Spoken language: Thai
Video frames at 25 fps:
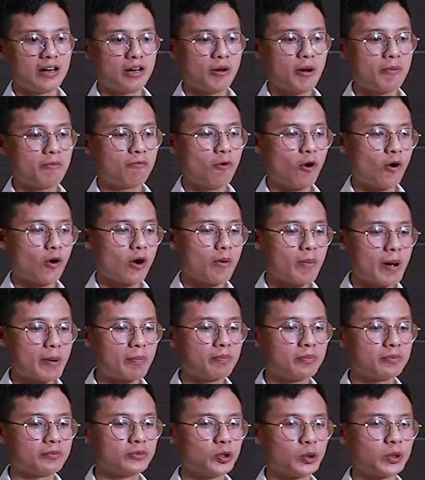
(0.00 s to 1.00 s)
แล้วแบบวงก็แบบ
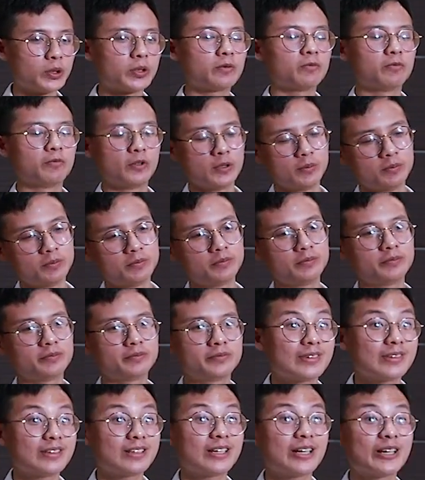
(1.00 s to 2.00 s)
หยุดรึม
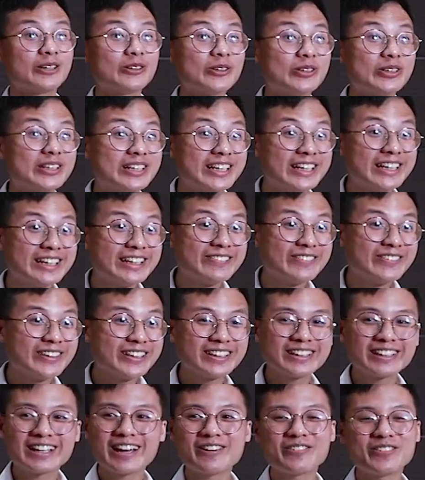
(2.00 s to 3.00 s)
แกหยุดนิ่งเว้
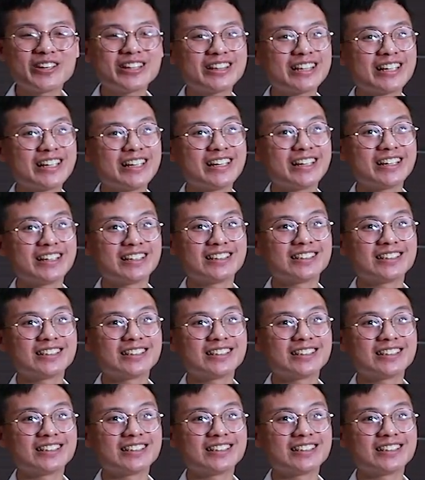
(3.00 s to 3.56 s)
ยแกไม่ตี